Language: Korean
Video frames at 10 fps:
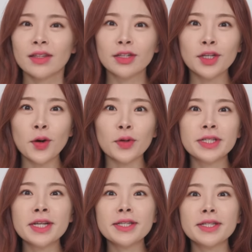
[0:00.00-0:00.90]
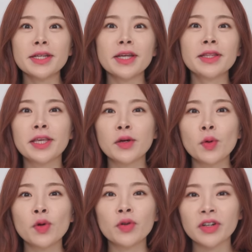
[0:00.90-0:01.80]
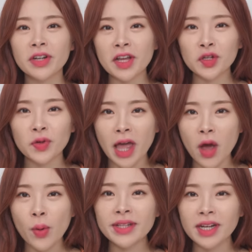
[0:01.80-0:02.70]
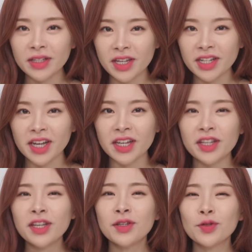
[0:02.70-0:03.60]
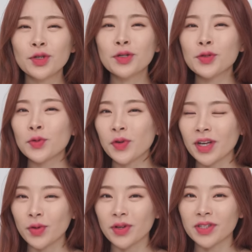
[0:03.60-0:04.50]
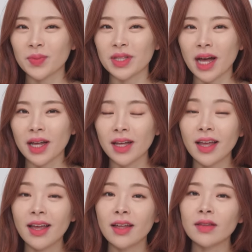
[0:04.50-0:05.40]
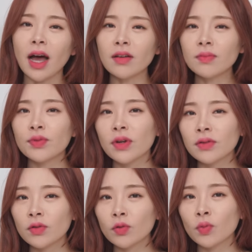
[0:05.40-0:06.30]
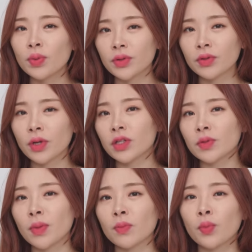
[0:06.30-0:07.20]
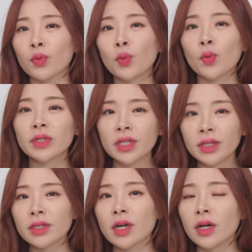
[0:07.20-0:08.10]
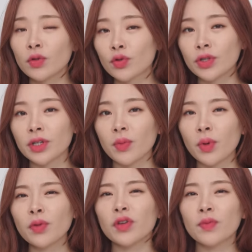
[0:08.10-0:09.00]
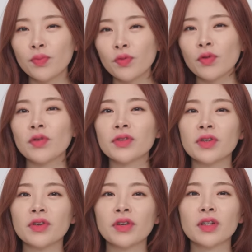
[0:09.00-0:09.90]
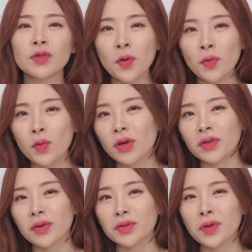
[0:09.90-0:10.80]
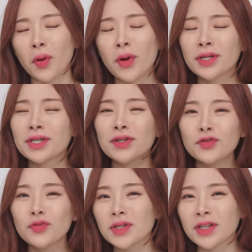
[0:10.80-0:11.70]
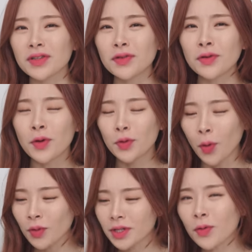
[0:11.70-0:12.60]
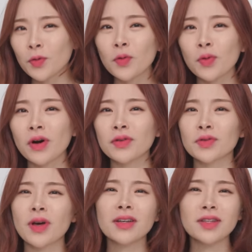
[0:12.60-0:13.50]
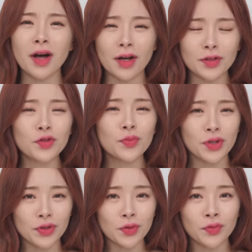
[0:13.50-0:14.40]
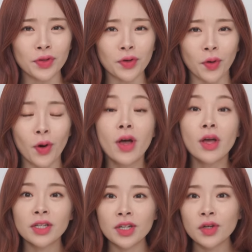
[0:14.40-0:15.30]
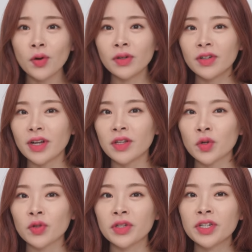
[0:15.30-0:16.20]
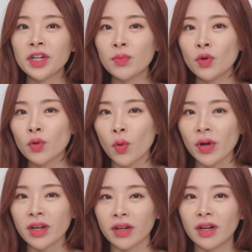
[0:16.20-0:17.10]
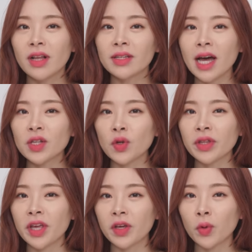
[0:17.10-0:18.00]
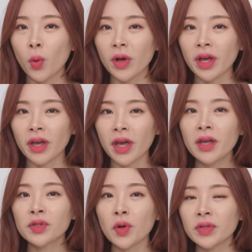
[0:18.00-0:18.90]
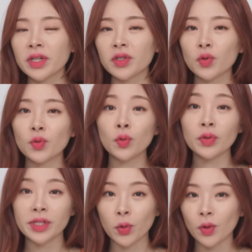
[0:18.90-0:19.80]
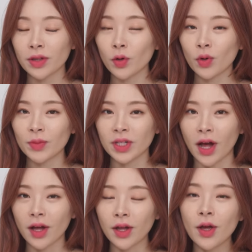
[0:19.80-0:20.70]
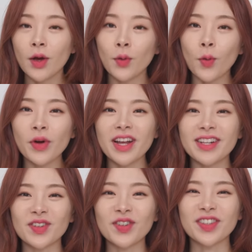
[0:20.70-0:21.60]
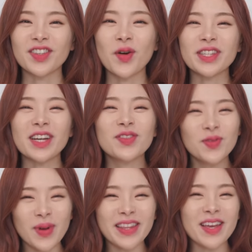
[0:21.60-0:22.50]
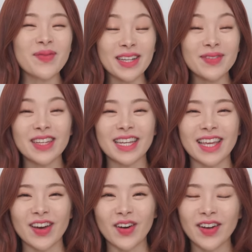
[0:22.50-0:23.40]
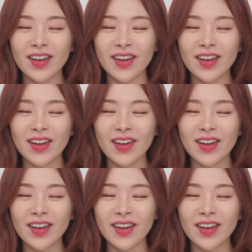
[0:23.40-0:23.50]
드디어 7세대 디올류 그랜저 내외장 디자인이 최초 공개되었습니다. 다른 브랜드들도 비슷하지만 보통 신차가 출시되면 인플루언서에게 선공개되어서 실구매자들은 영상으로 보아야 돼서 항상 아쉬움이 있었는데요. 신형 그랜저는 실물 공개를 사전 대기 고객에게 선제적으로 제공한다고 합니다. 공개 일정은 영상 후반에 말씀드릴게요.